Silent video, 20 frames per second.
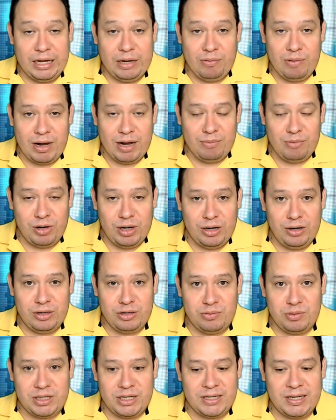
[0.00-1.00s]
Guacamole
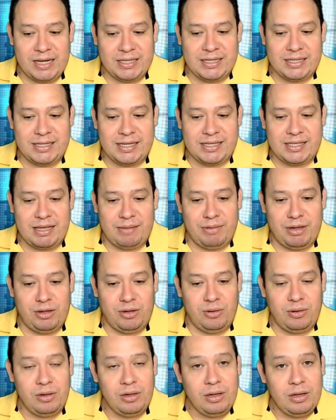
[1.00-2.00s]
Muchas gracias que están
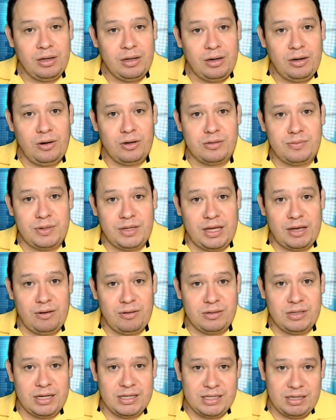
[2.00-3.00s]
viendo los
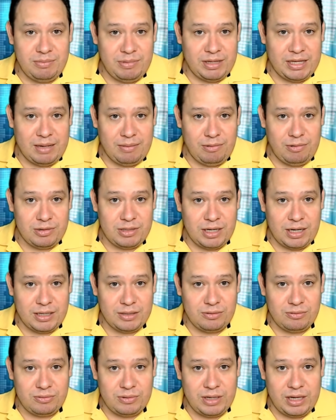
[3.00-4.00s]
videos. Les invitamos a
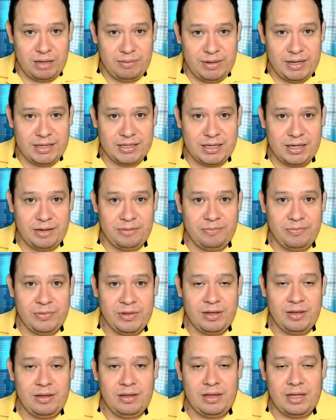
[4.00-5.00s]
suscribirse,
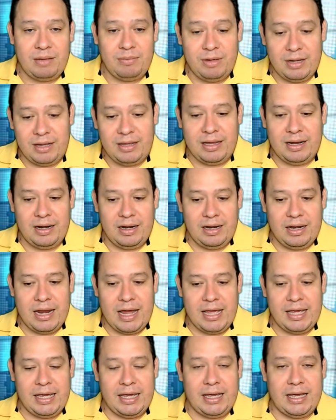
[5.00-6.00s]
también a darle
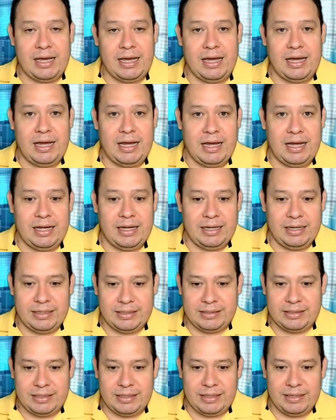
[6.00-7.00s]
like a
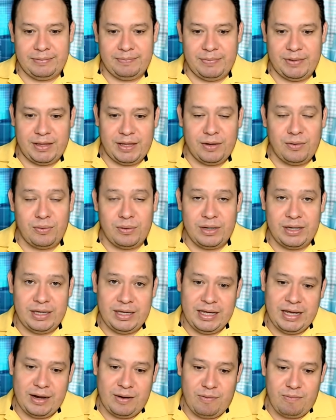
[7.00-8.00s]
este video
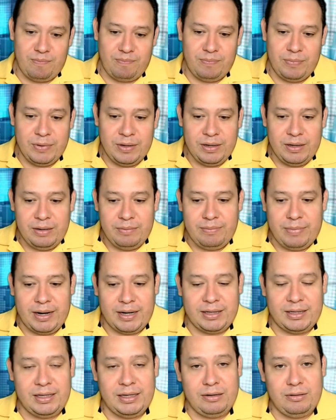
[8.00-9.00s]
y a
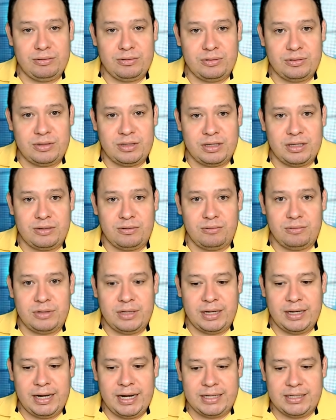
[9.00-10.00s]
compartirlo si ustedes
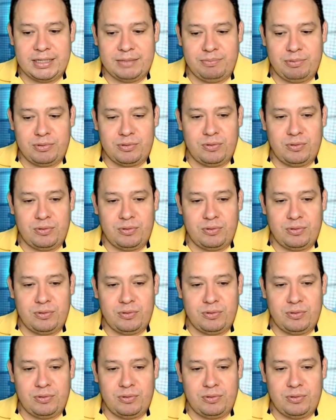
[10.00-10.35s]
gustan. Gracias por su